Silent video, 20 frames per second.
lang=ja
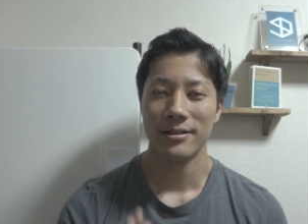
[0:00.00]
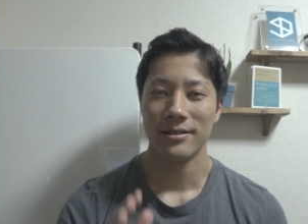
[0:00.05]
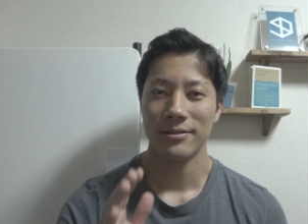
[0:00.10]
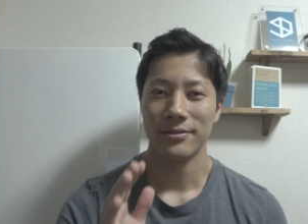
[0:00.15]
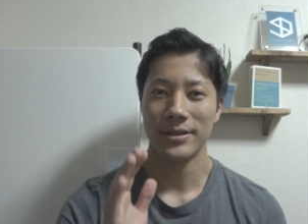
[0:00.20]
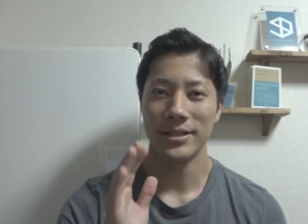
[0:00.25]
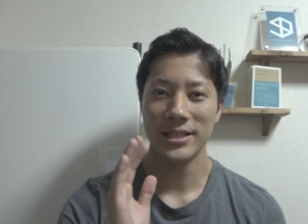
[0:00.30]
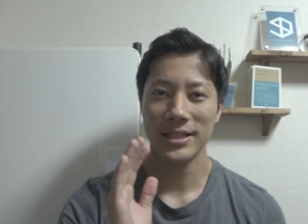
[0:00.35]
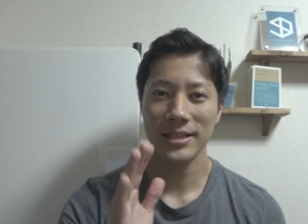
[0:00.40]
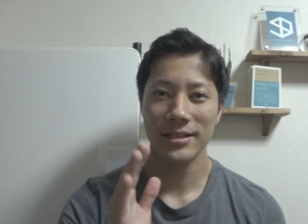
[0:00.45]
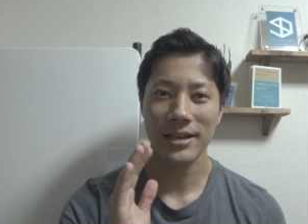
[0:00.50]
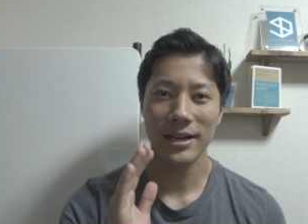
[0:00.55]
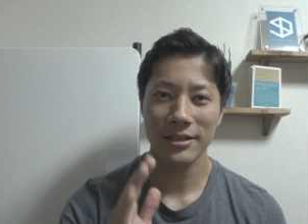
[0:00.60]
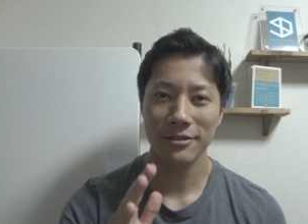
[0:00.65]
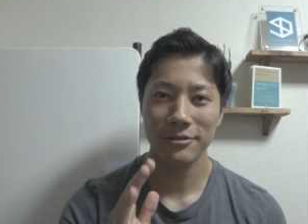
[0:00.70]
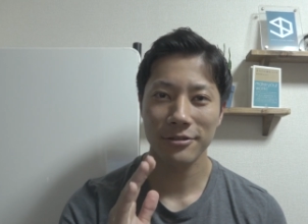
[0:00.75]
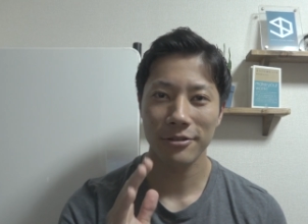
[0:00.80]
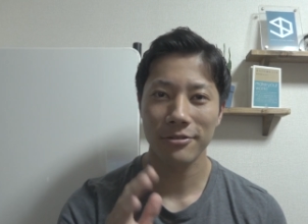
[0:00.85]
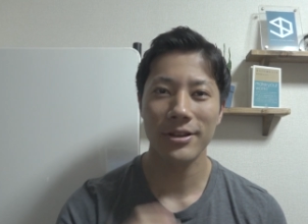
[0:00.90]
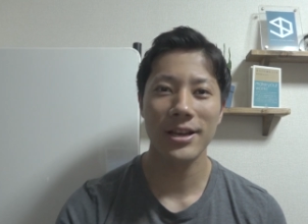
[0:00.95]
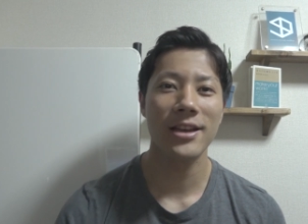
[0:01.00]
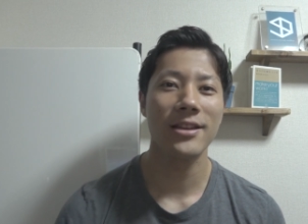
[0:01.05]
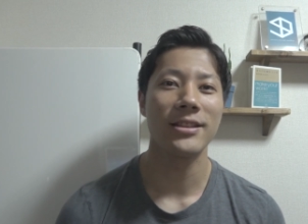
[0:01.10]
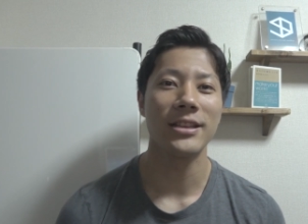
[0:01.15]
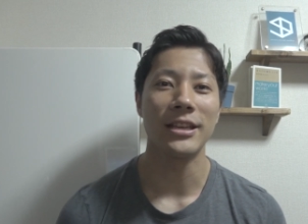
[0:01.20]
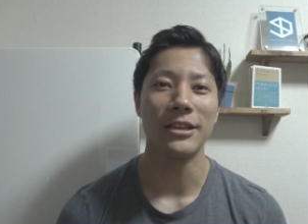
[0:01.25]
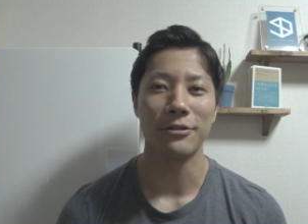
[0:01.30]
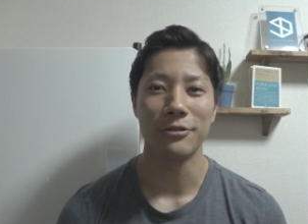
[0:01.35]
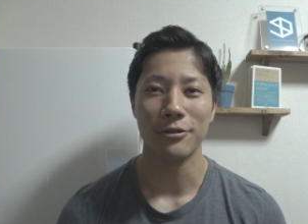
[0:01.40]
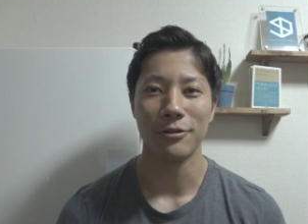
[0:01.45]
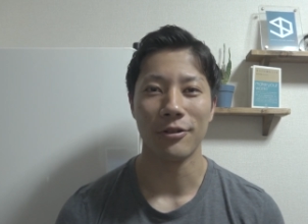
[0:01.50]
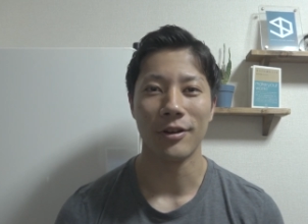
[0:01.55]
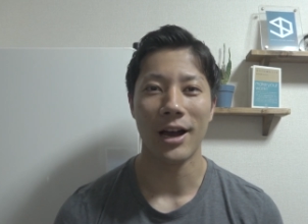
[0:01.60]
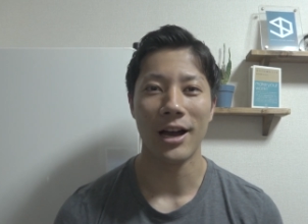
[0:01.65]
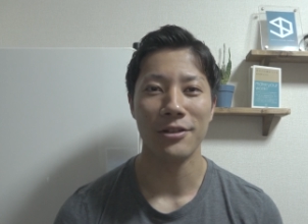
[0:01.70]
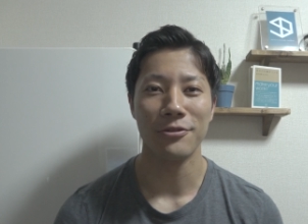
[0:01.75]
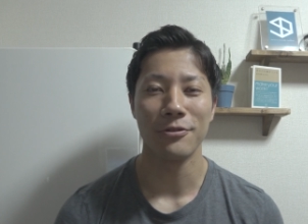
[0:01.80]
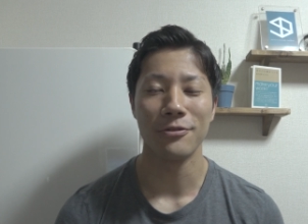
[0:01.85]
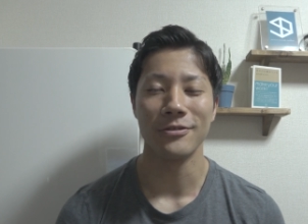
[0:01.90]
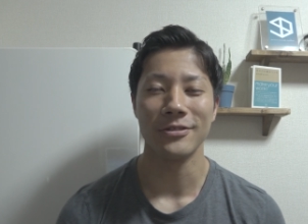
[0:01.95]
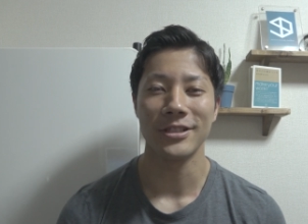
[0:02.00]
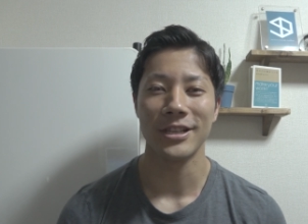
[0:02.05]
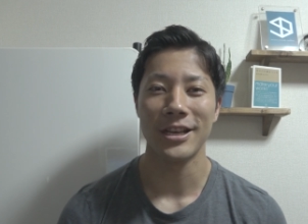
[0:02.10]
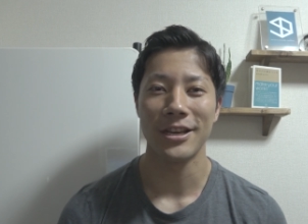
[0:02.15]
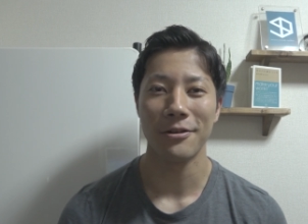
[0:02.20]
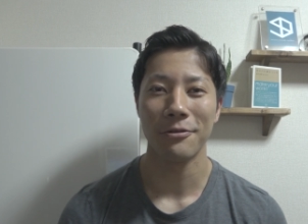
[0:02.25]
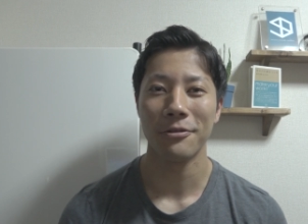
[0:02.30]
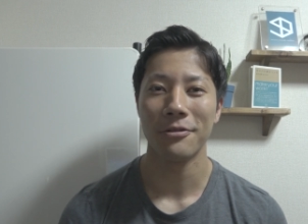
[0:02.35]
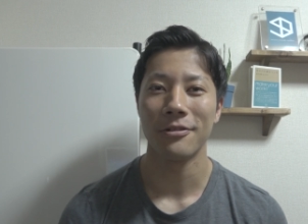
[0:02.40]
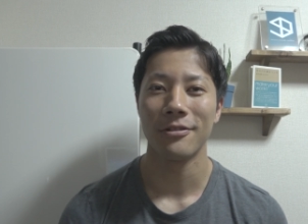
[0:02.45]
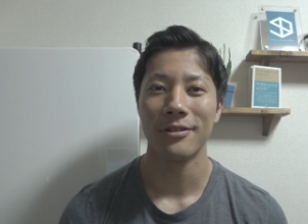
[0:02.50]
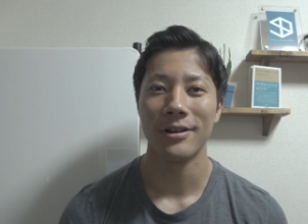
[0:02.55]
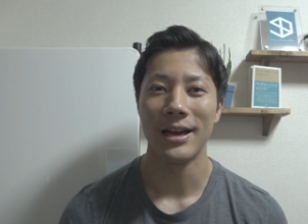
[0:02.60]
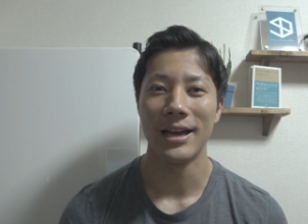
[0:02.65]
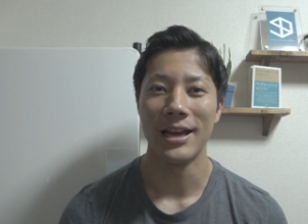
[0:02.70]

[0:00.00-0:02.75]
フィジカルトレーニングの可能性を、